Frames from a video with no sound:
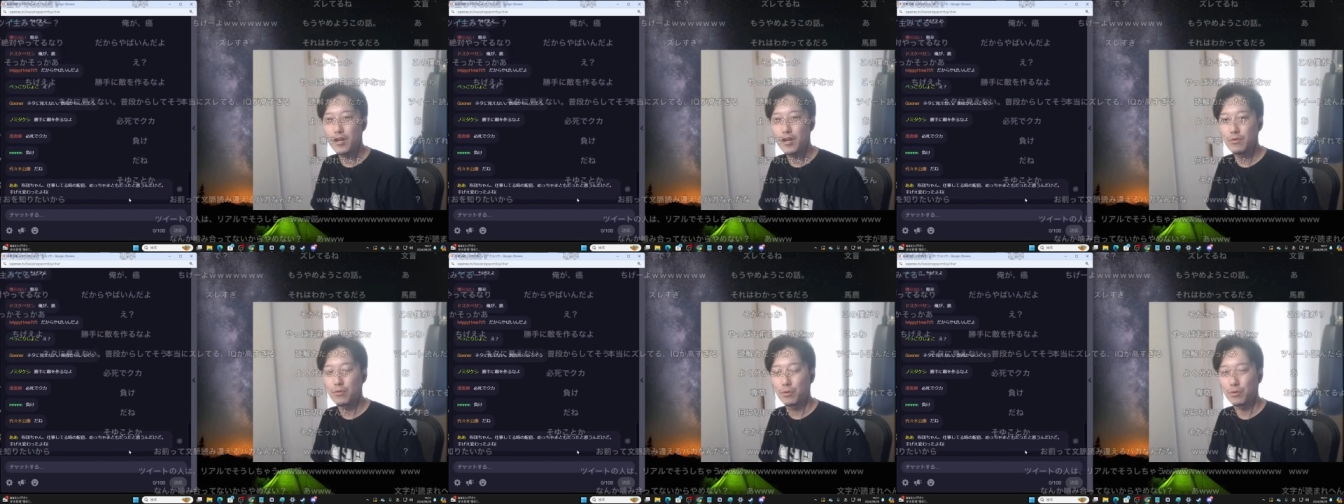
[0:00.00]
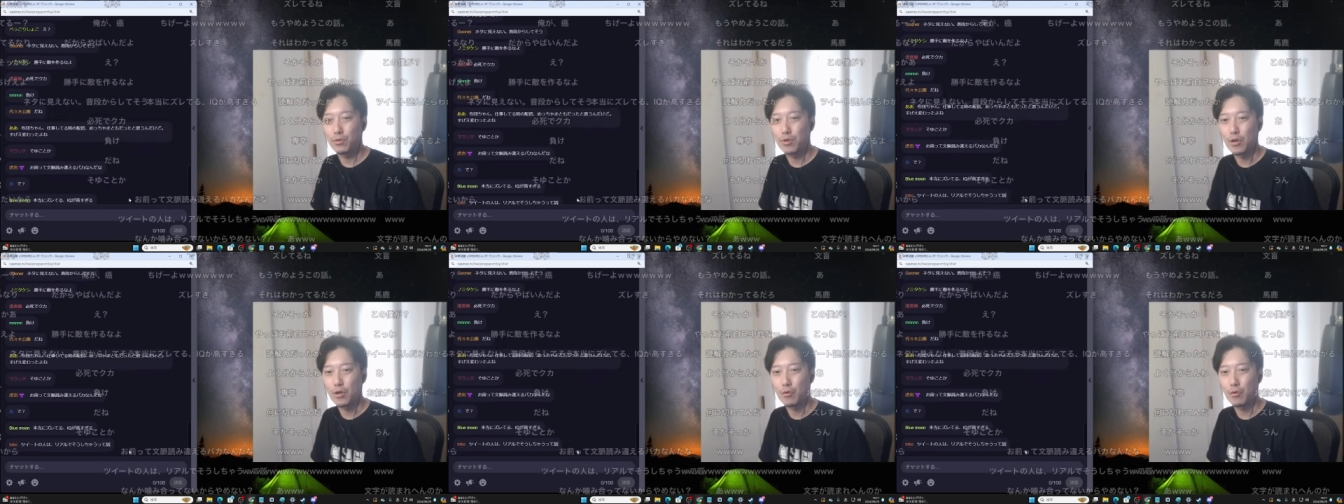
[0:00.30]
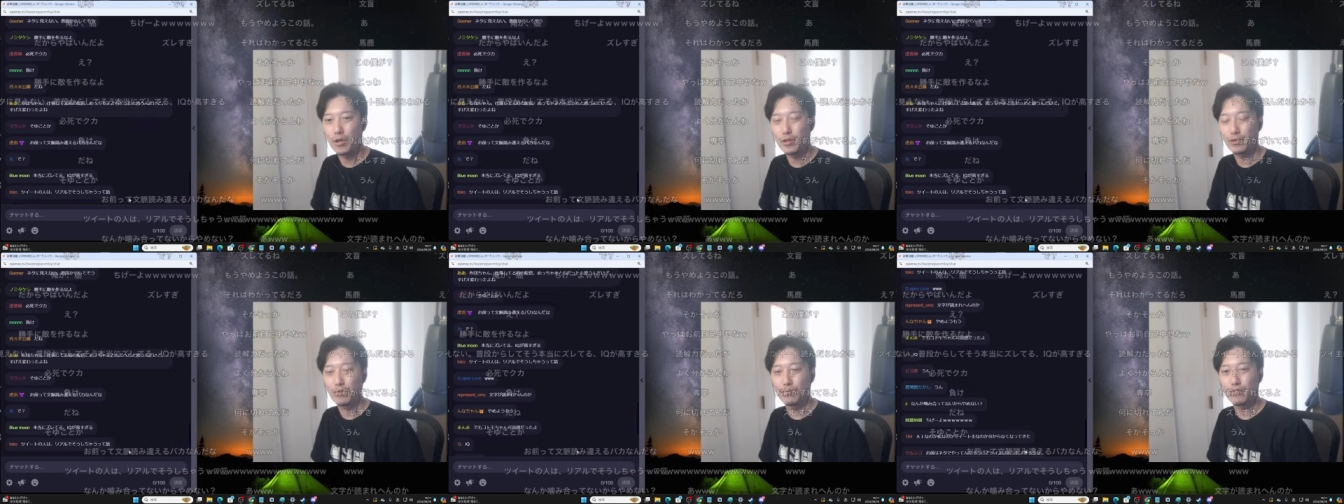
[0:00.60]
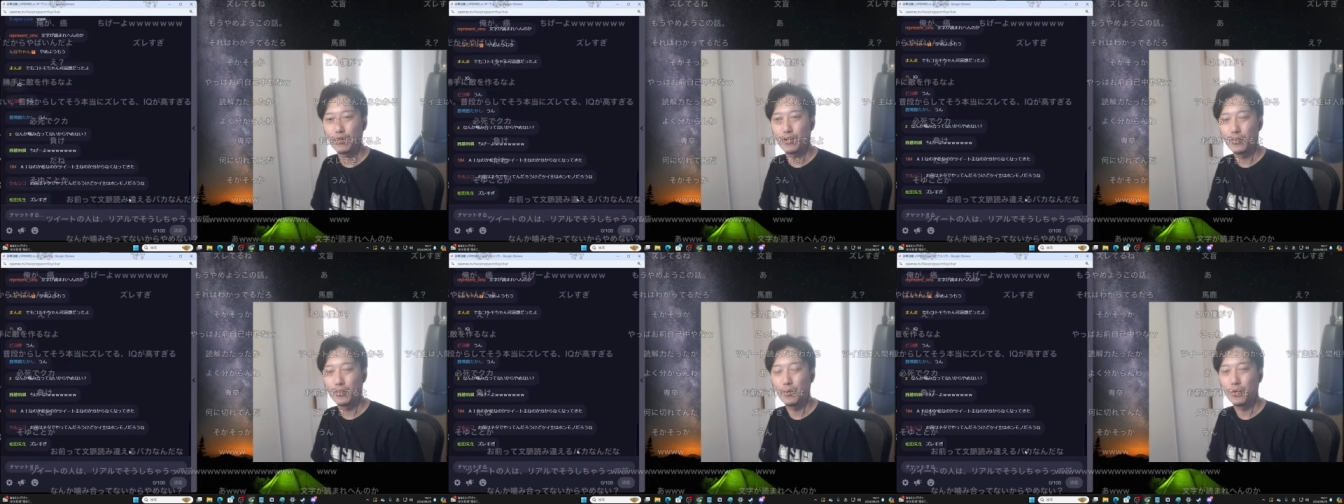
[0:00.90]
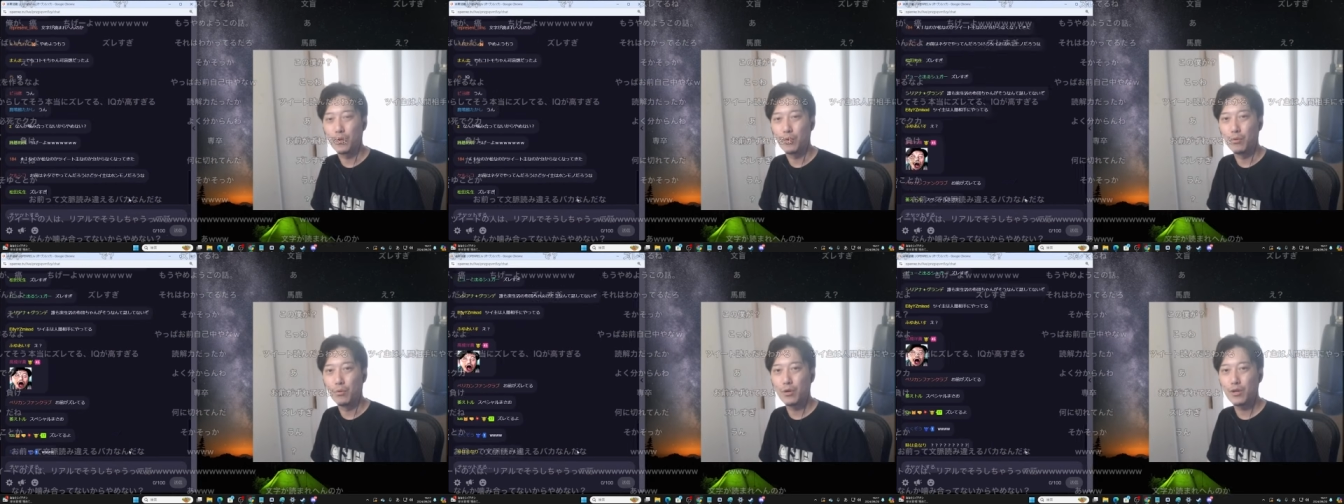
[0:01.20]
AI のことが怖いって言ってん
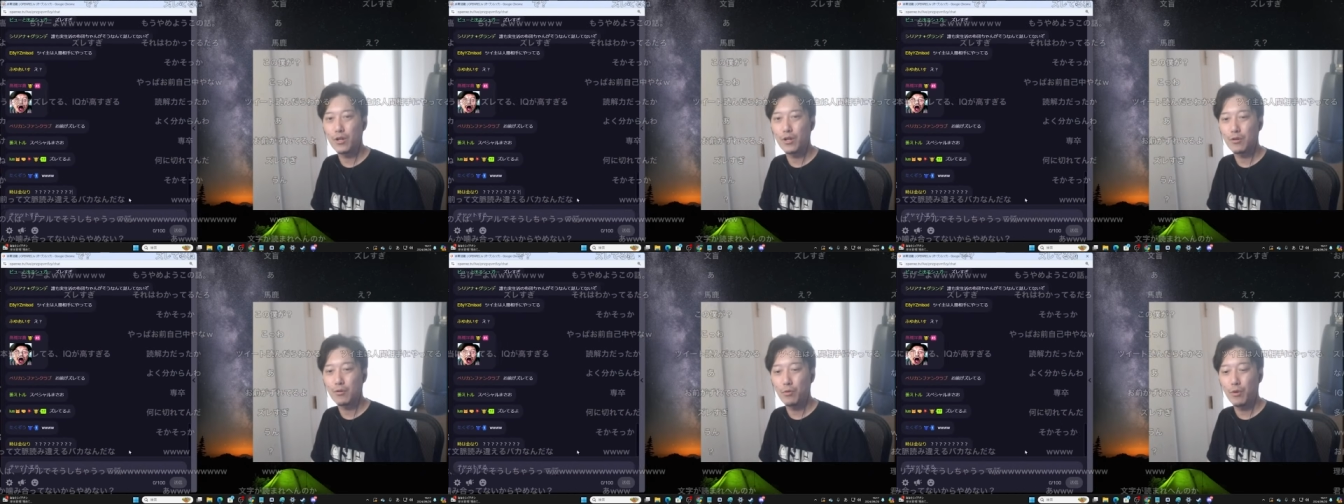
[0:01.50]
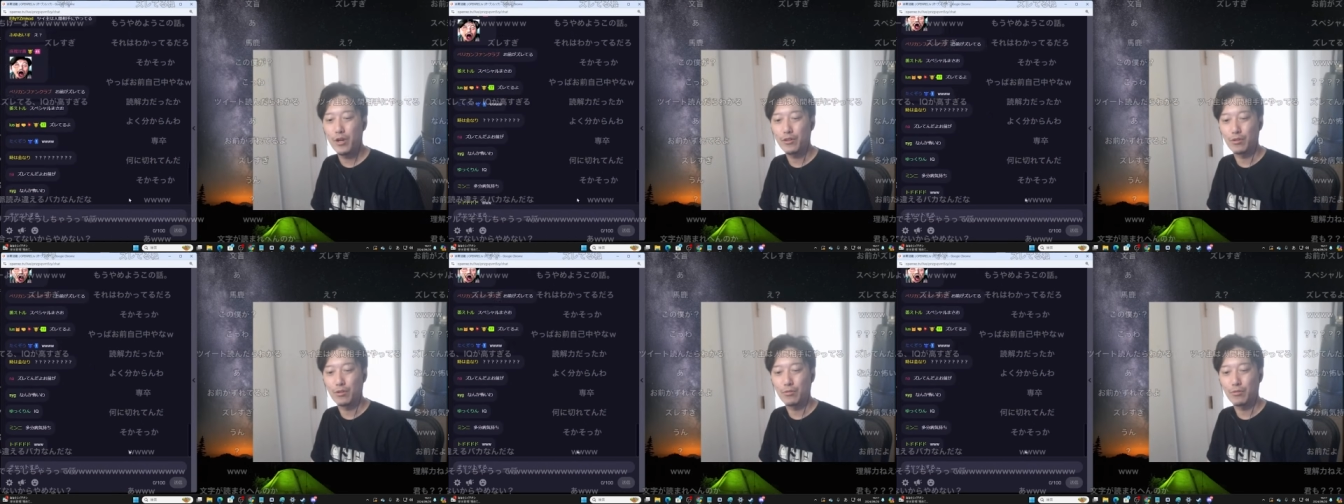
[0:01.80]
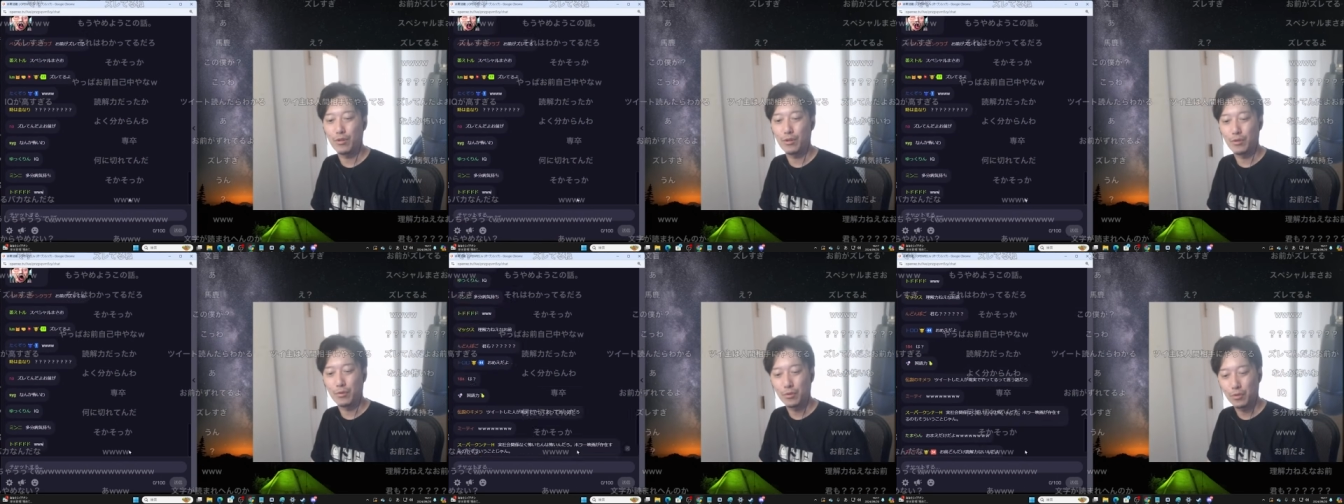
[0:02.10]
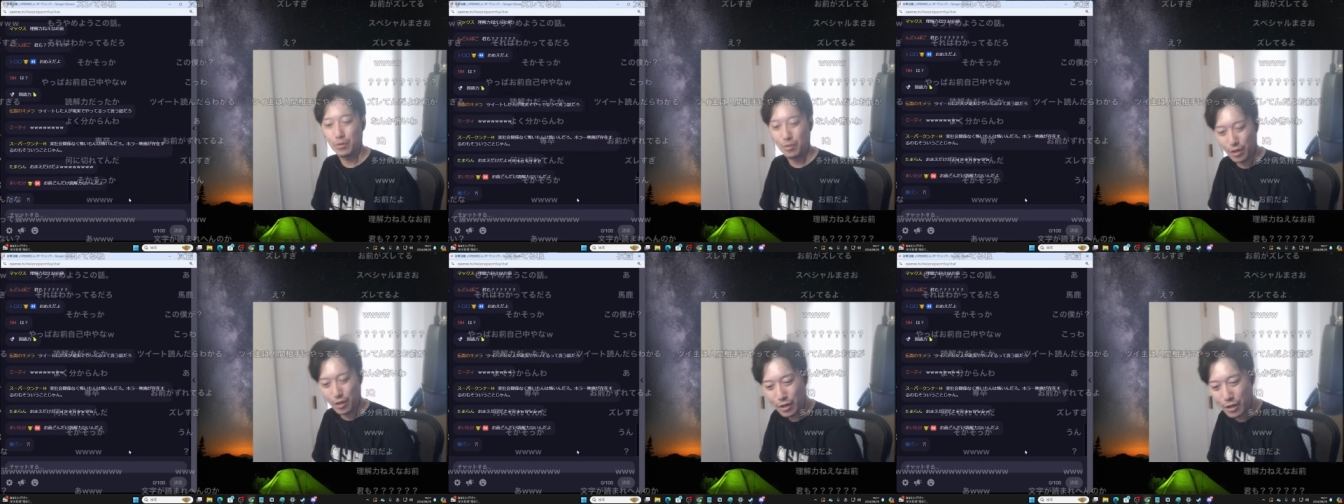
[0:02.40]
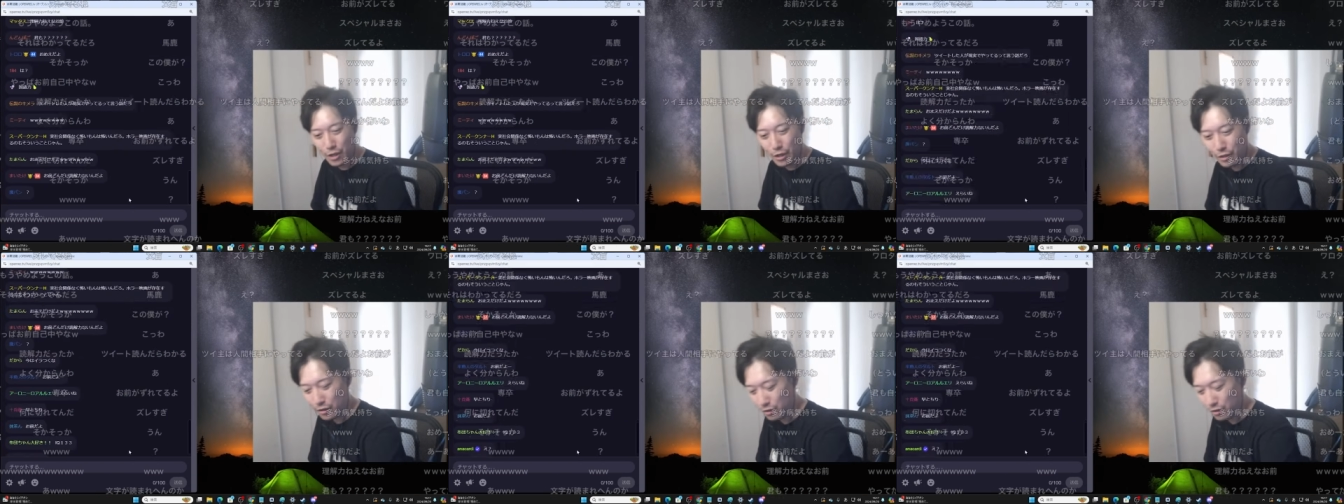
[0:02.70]
の俺が怖いって言ってるのって